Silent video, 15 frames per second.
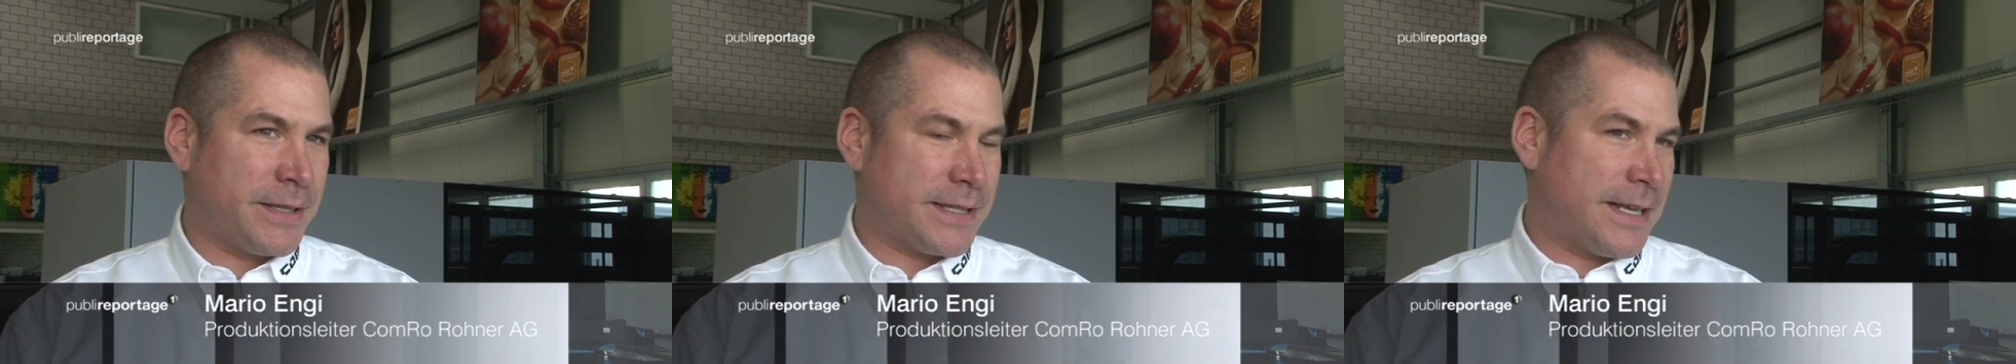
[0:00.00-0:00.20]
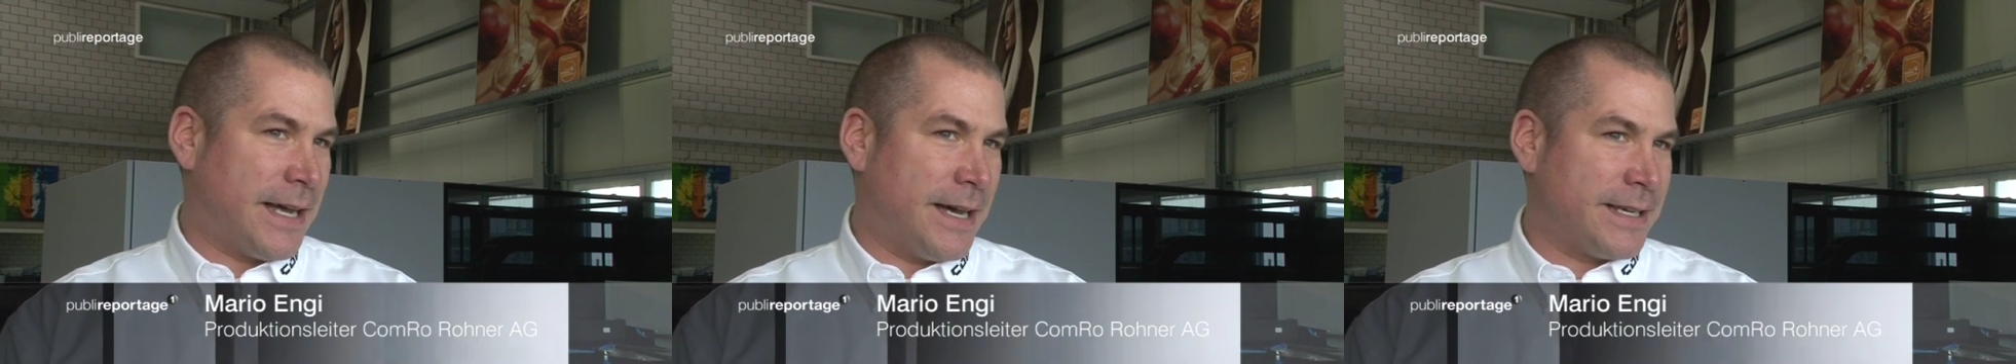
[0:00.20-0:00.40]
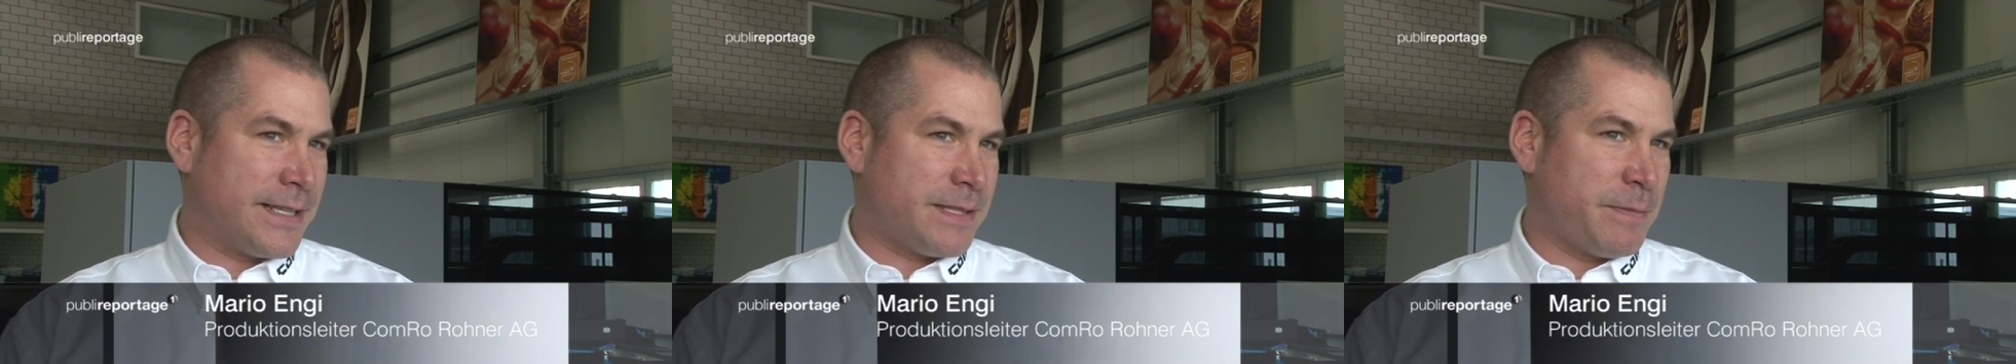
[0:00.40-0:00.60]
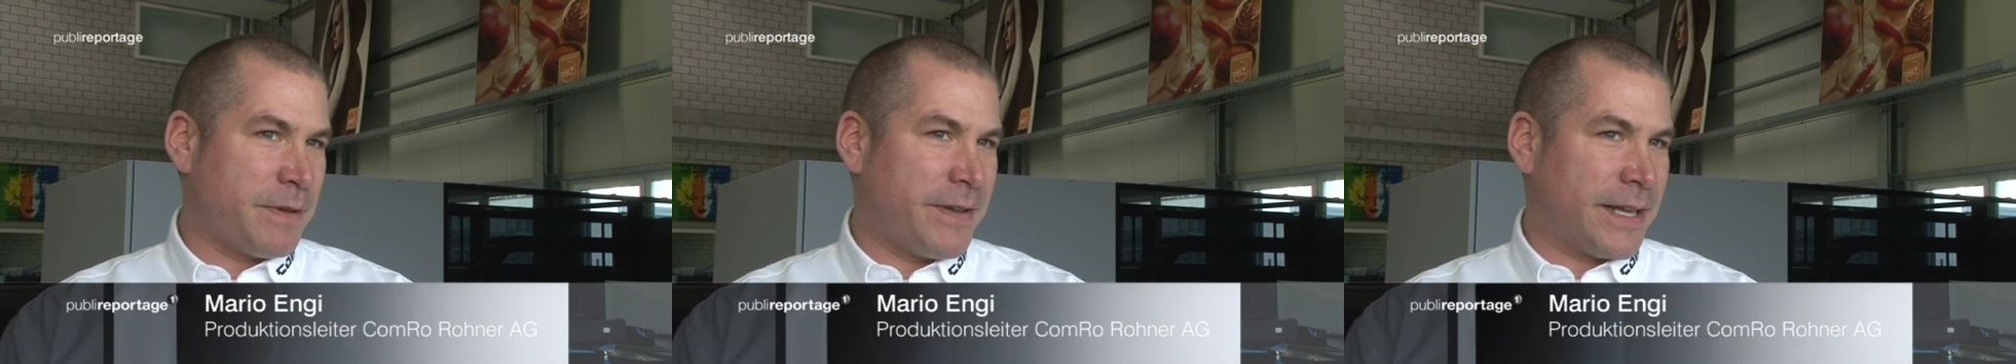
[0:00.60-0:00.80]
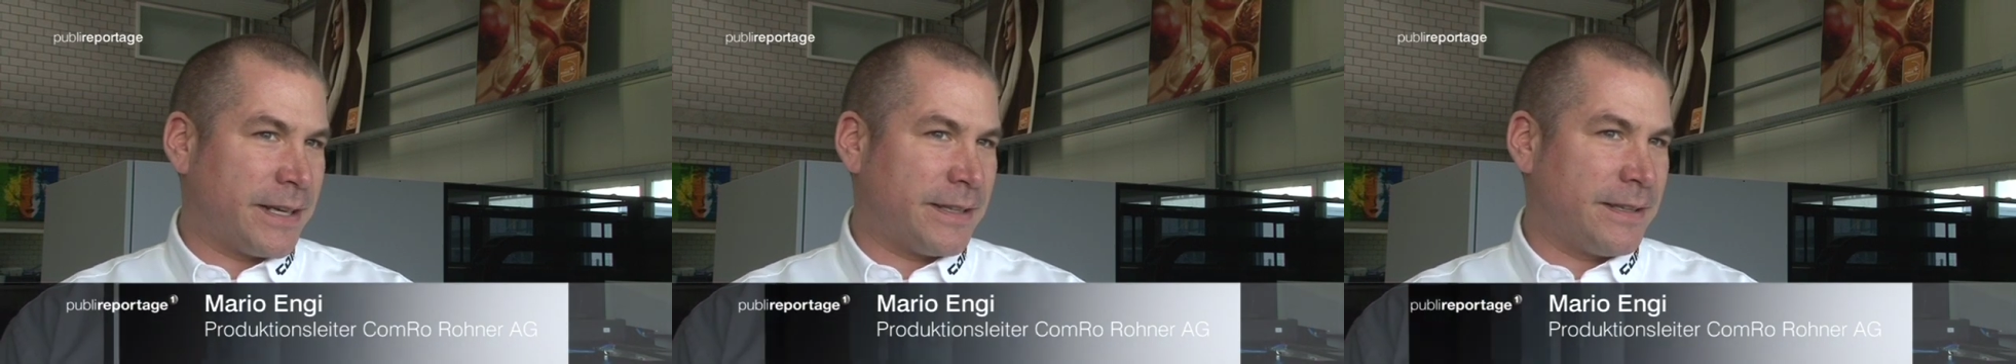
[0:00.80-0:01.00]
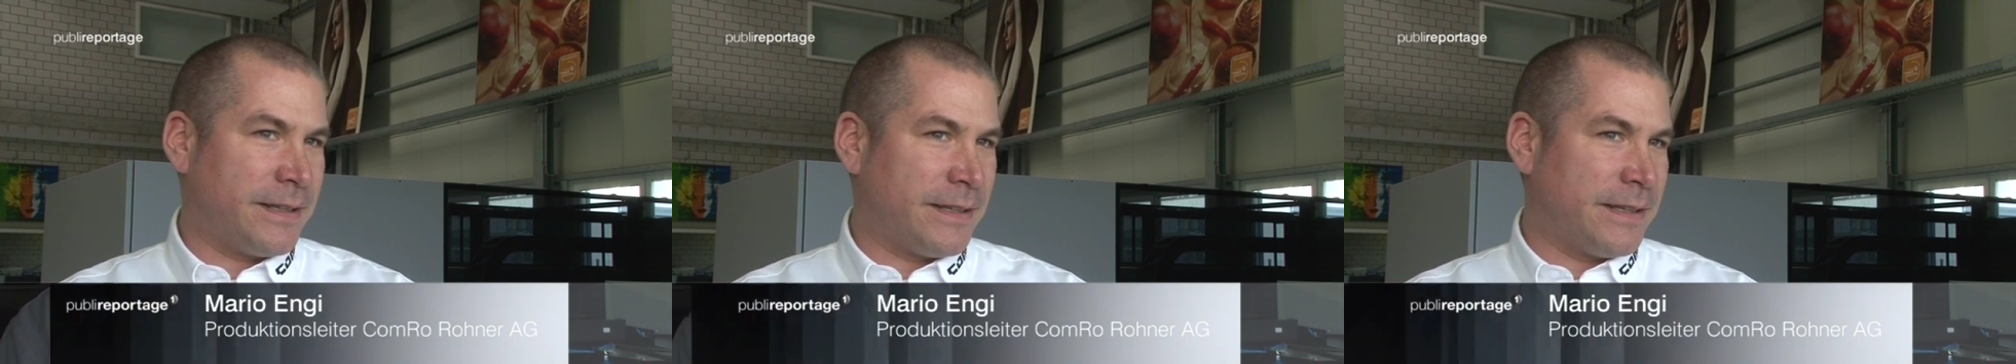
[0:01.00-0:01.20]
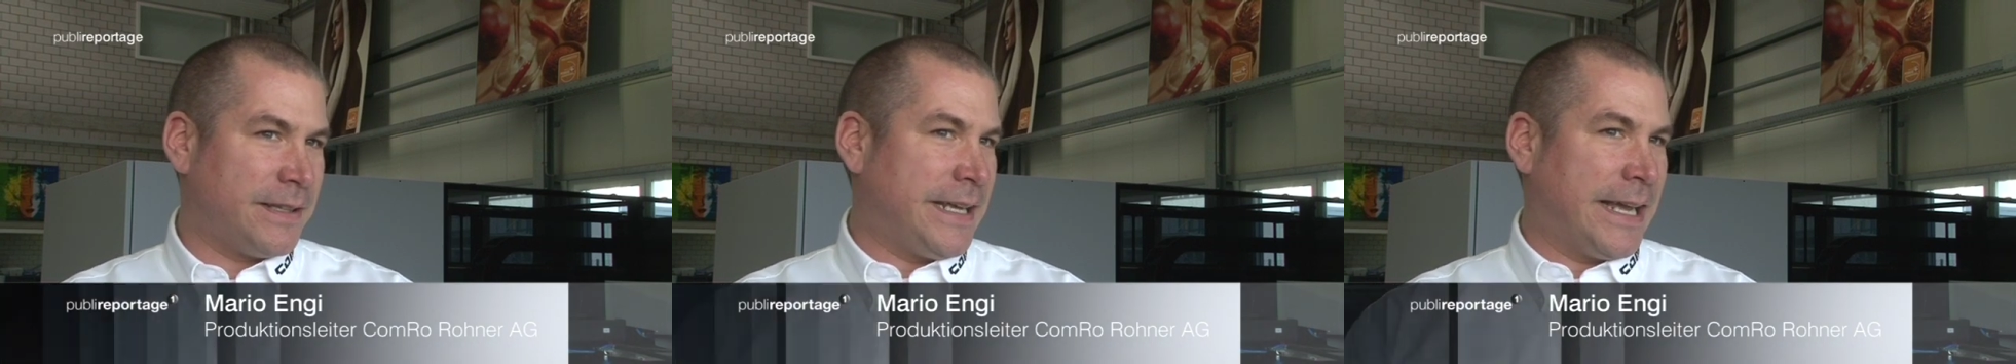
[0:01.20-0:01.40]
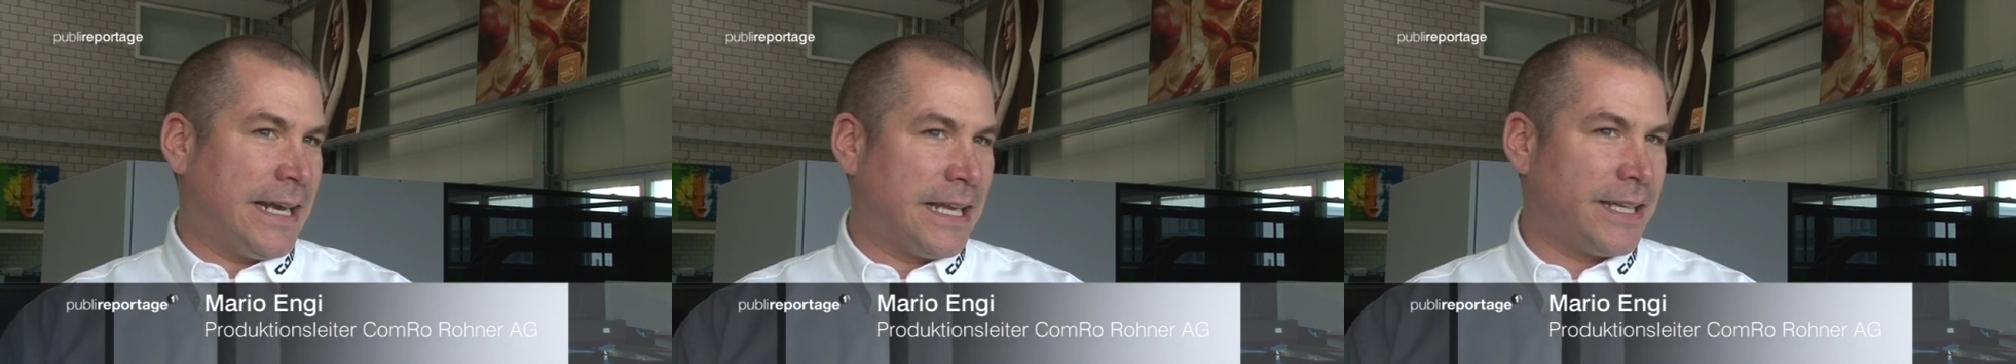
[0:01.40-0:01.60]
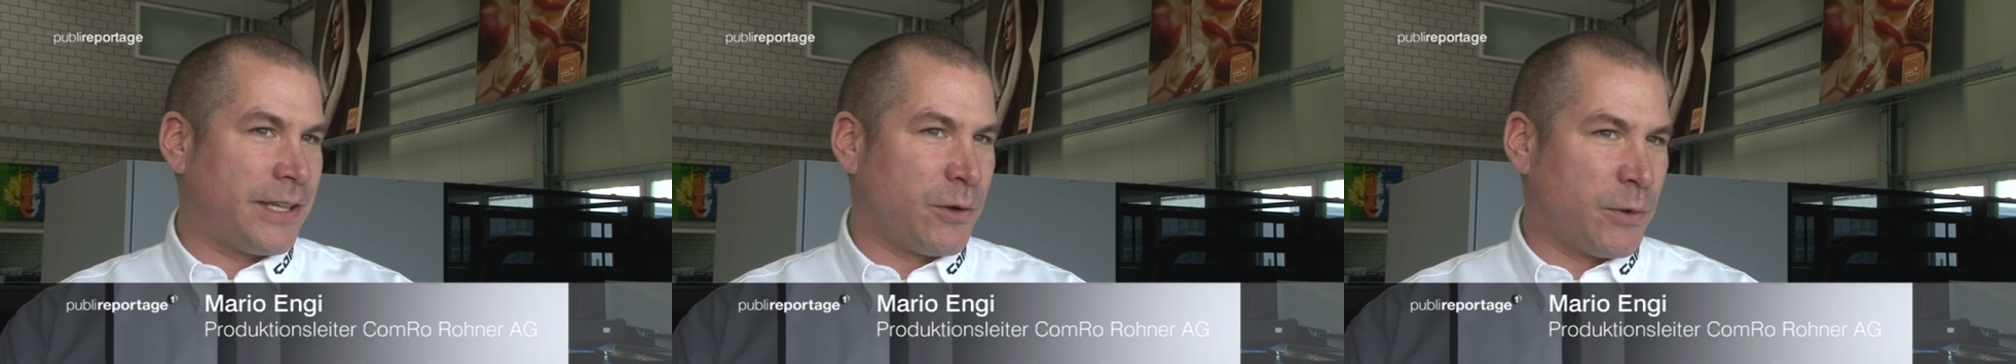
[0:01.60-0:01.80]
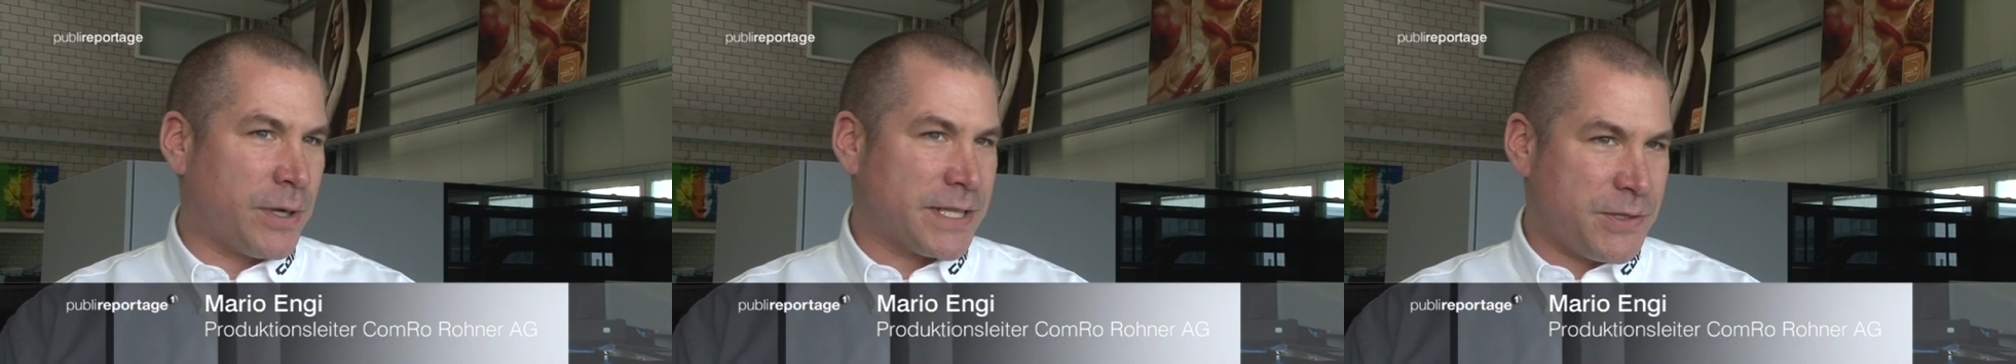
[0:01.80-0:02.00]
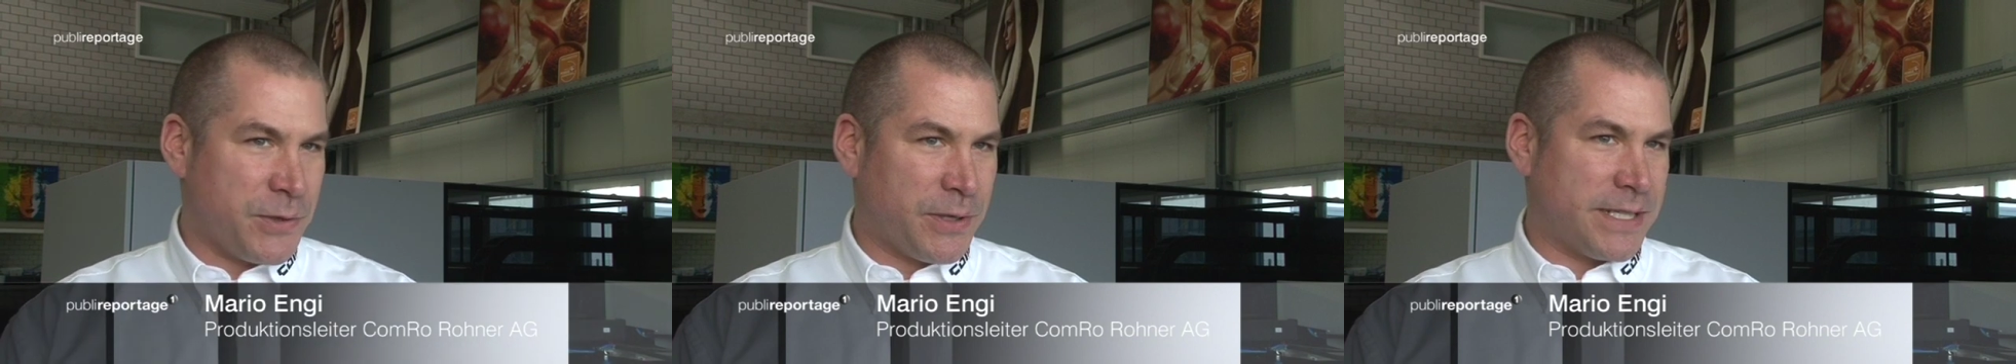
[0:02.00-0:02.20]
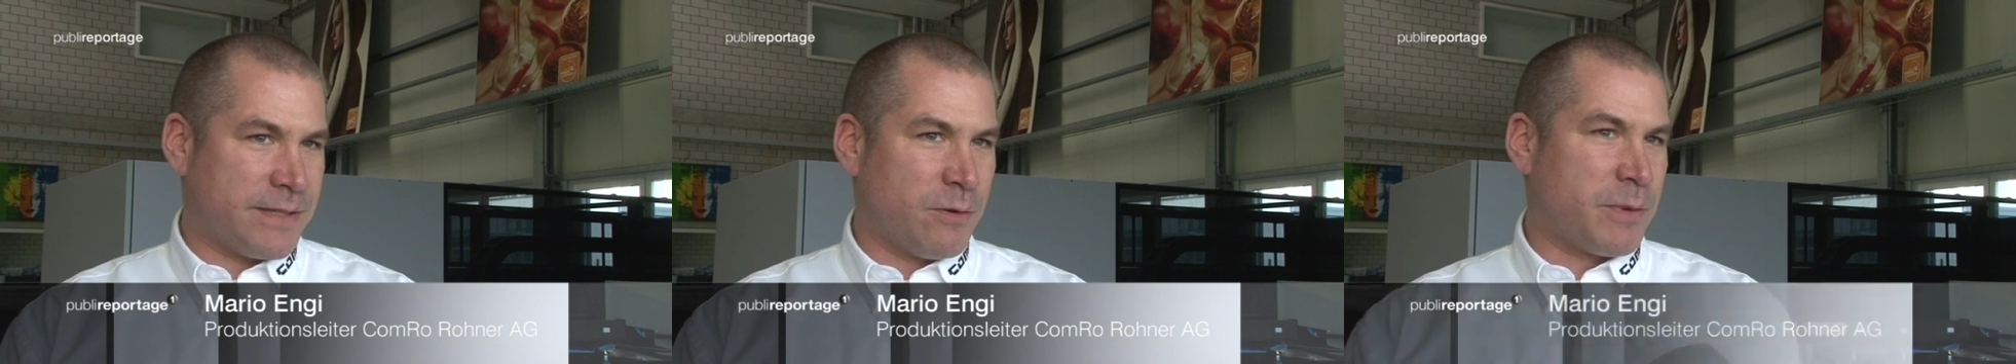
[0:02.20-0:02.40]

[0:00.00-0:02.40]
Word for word: Das heißt, wir werden jegliche Druckerzeugnisse,